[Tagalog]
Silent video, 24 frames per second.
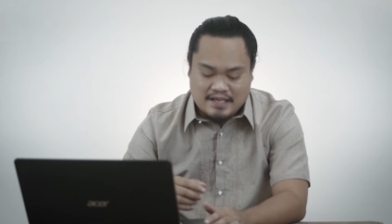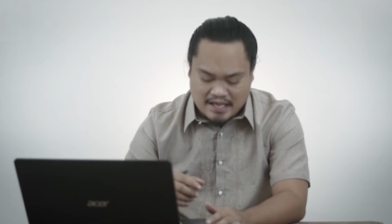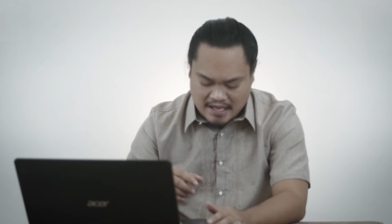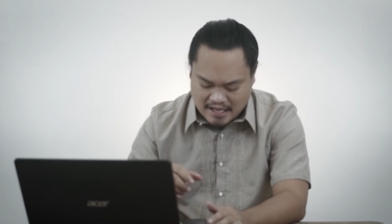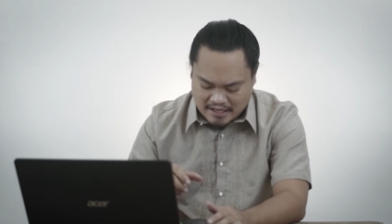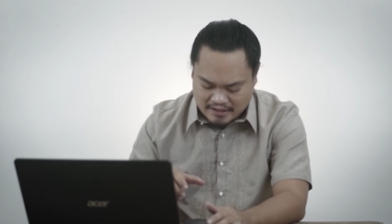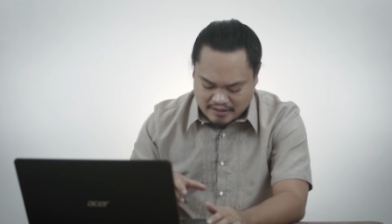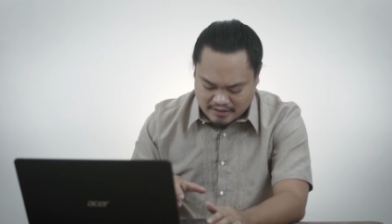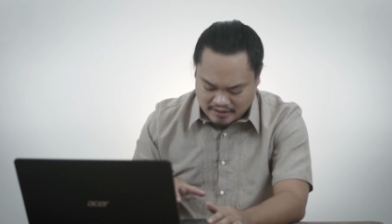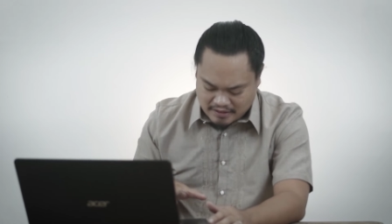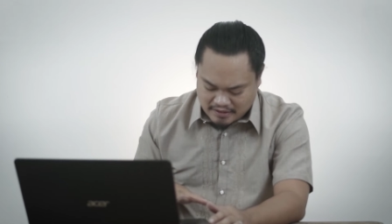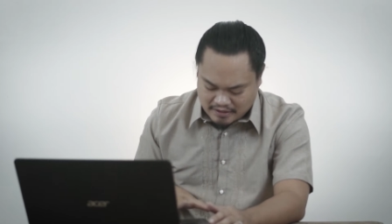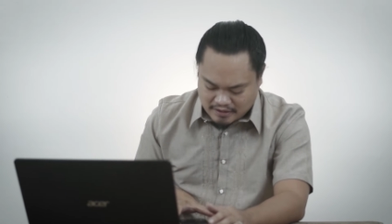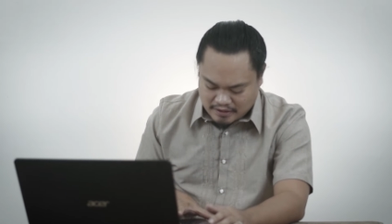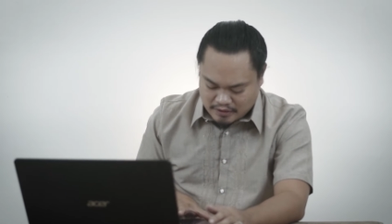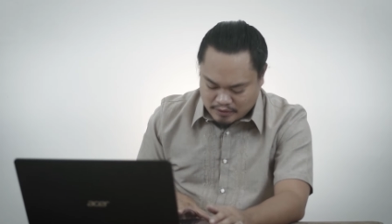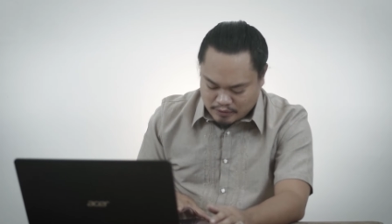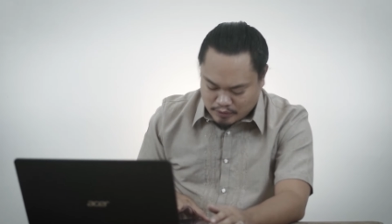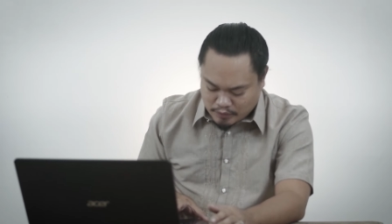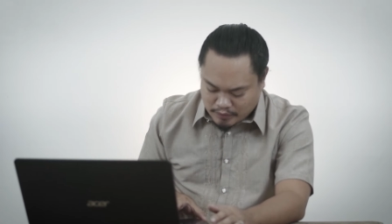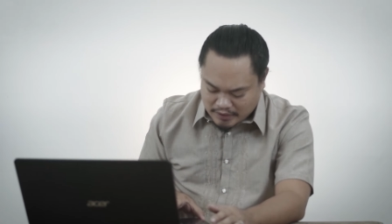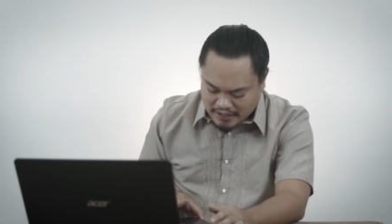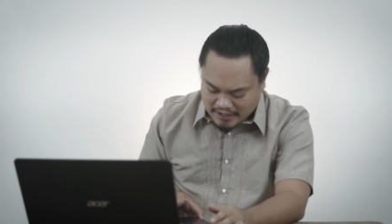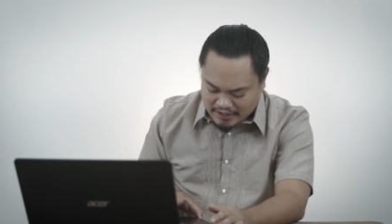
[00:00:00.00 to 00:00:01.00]
at
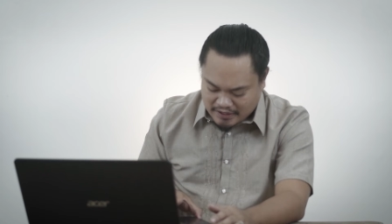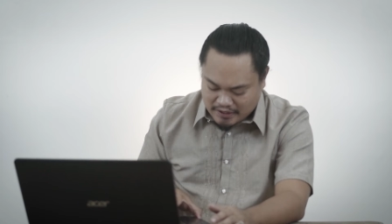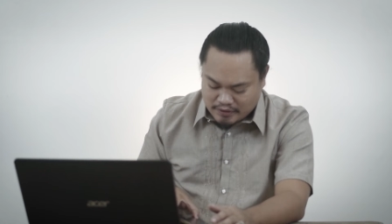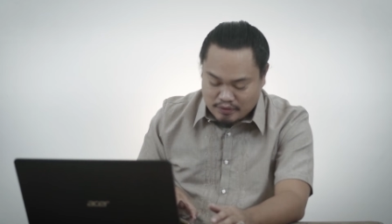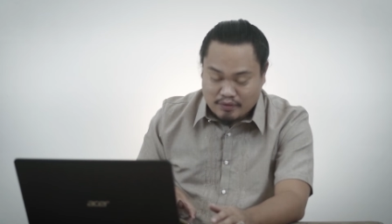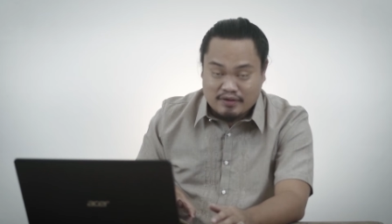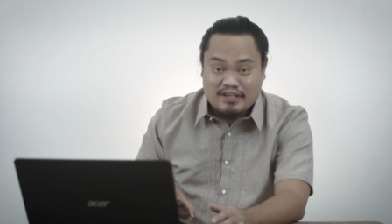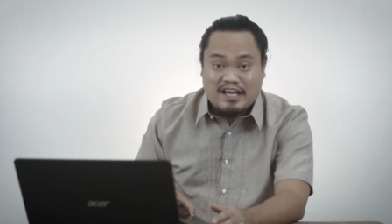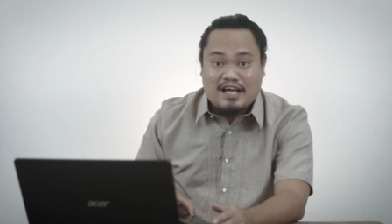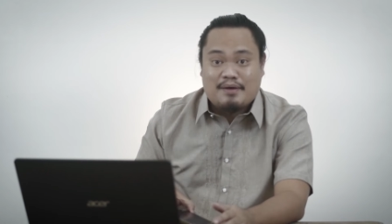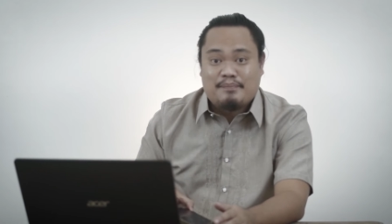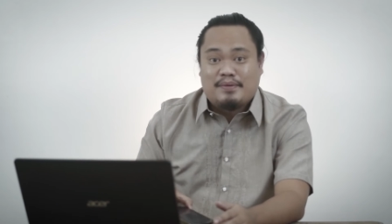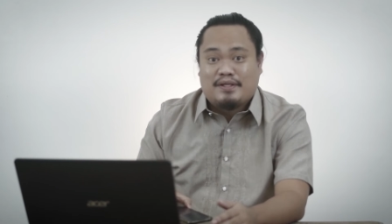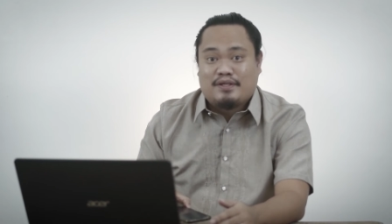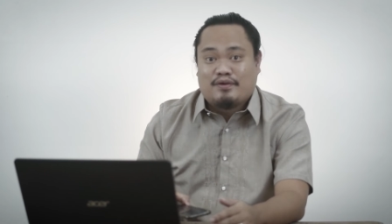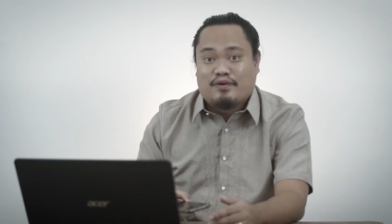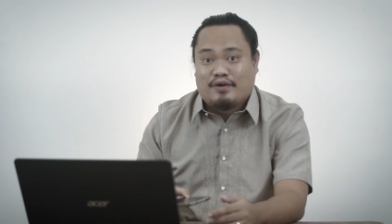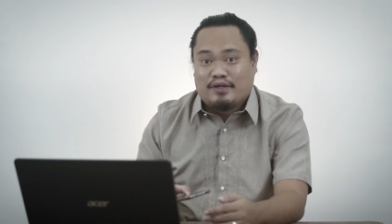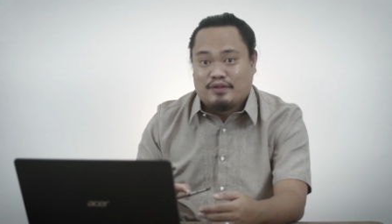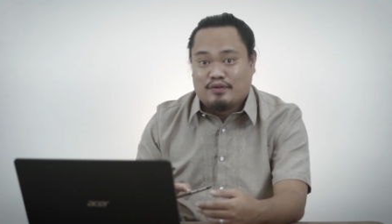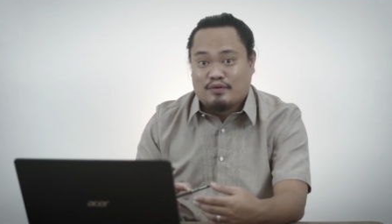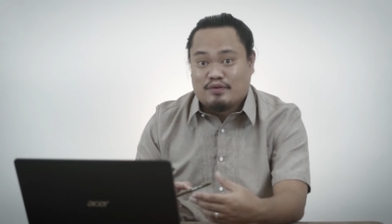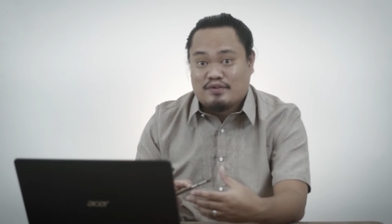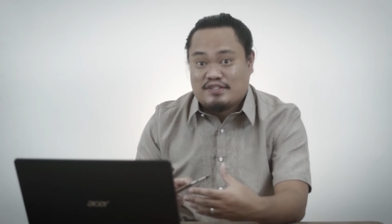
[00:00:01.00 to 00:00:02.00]
tulad nitong gamit
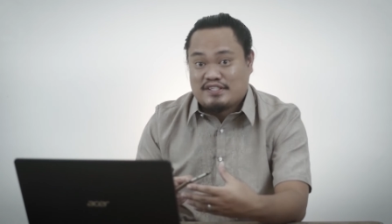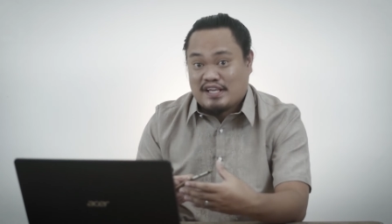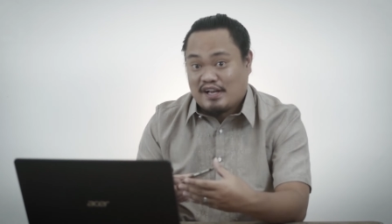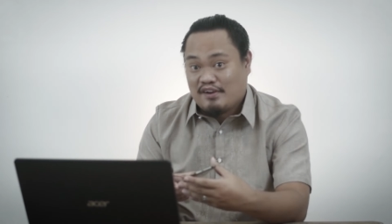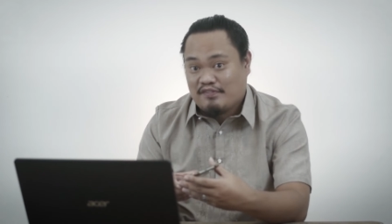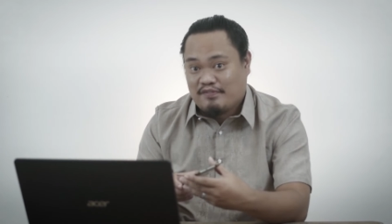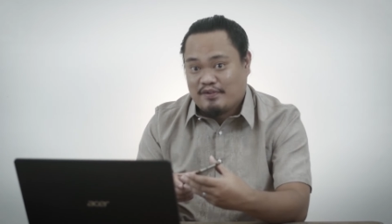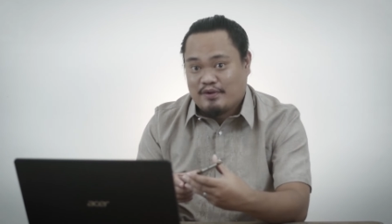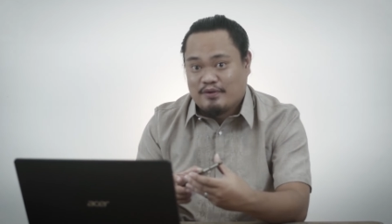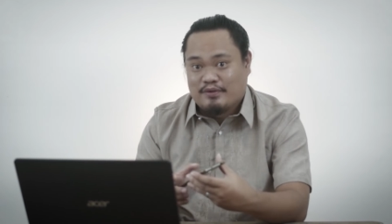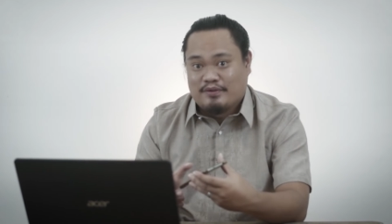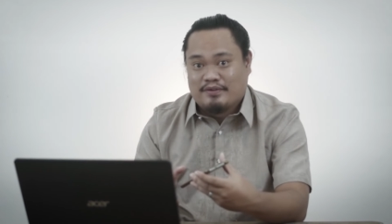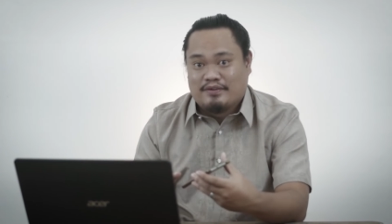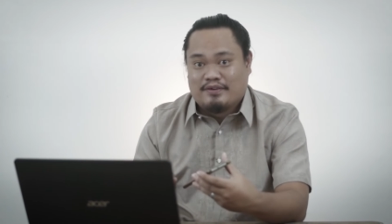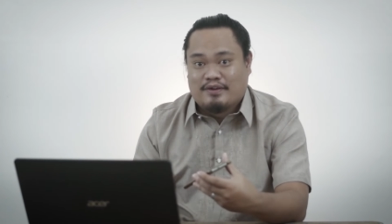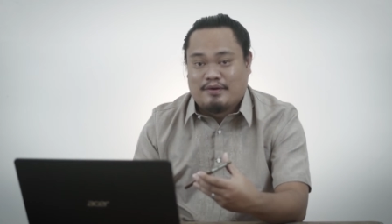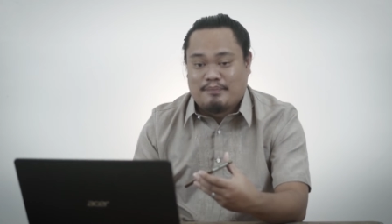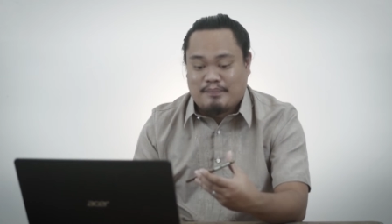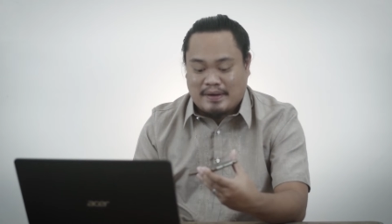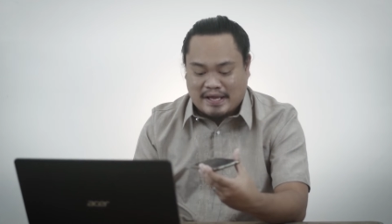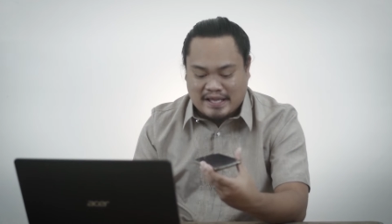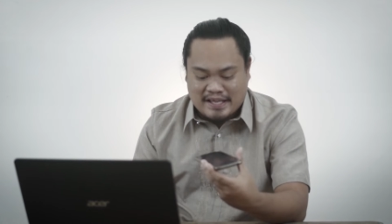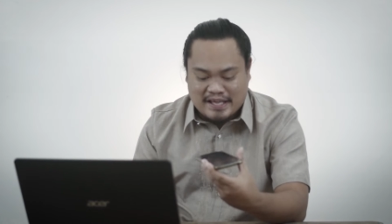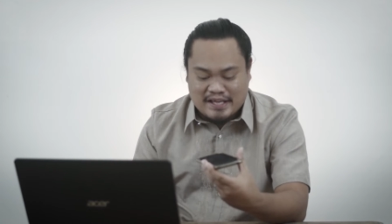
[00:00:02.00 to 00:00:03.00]
ko, itong cellphone.
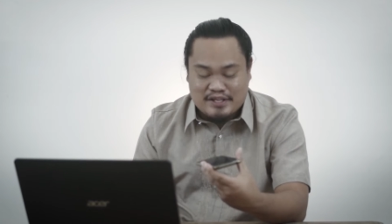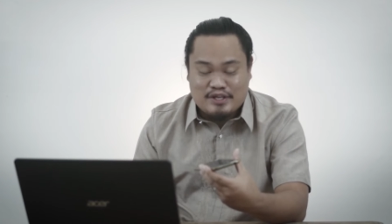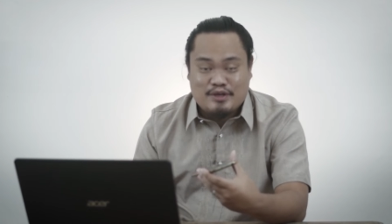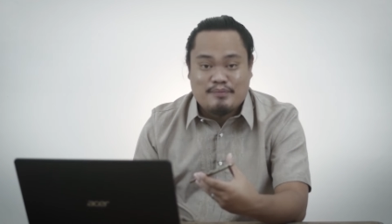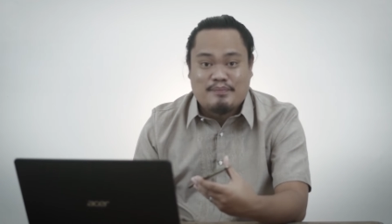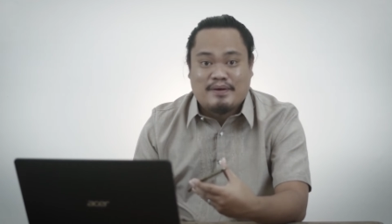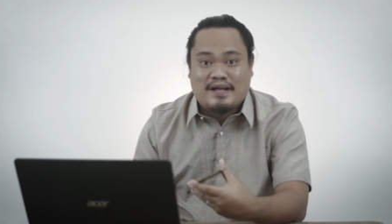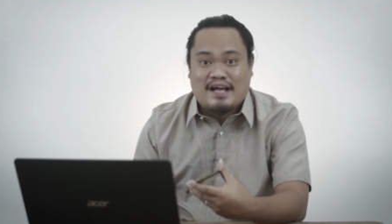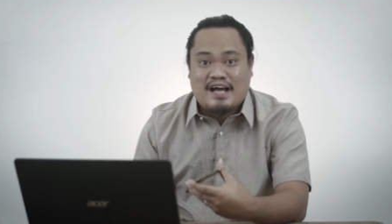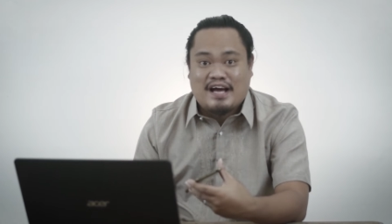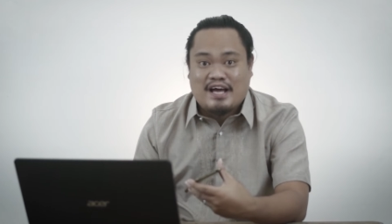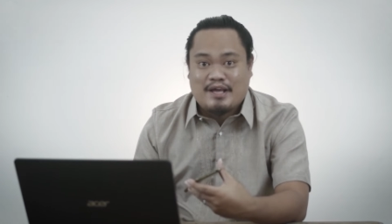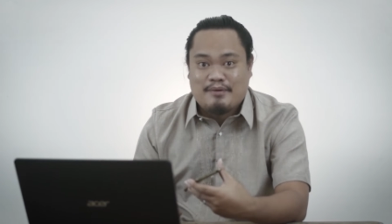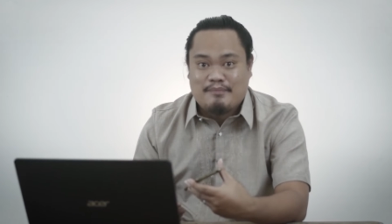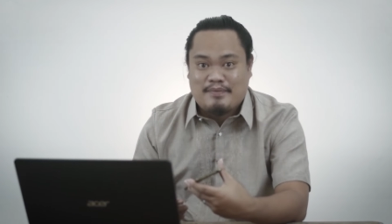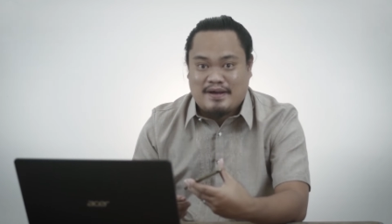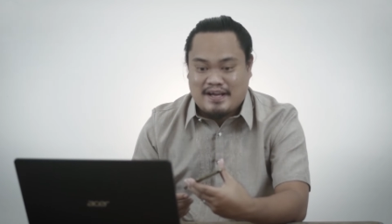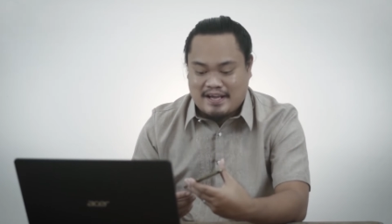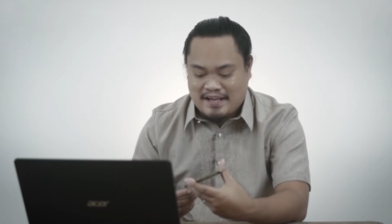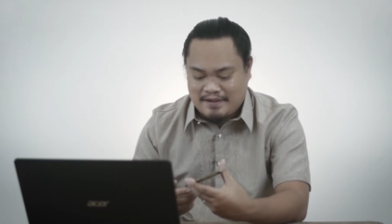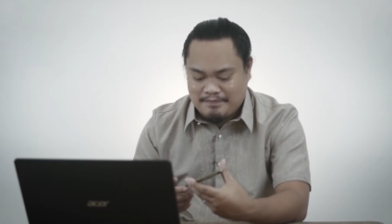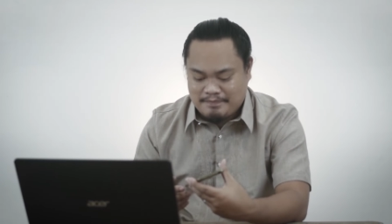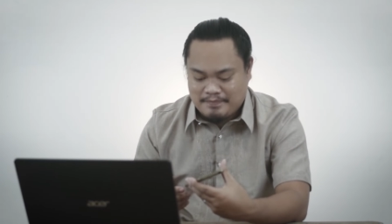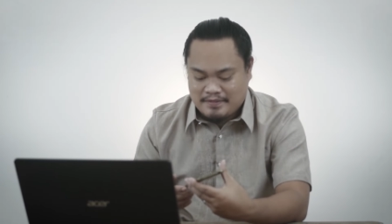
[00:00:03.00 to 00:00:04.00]
Pakinggan yung
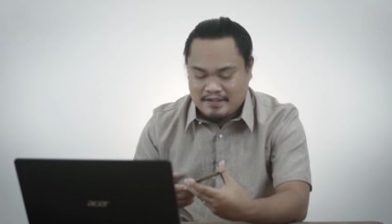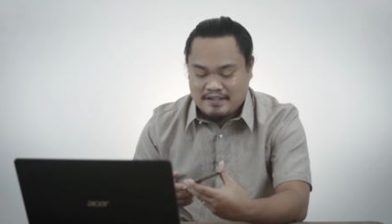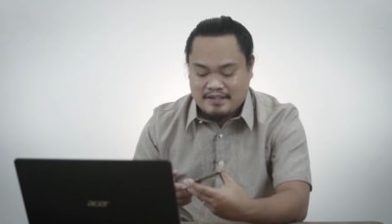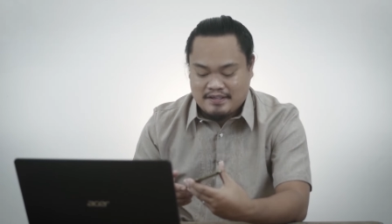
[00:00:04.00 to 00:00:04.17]
pagkakaiba ha.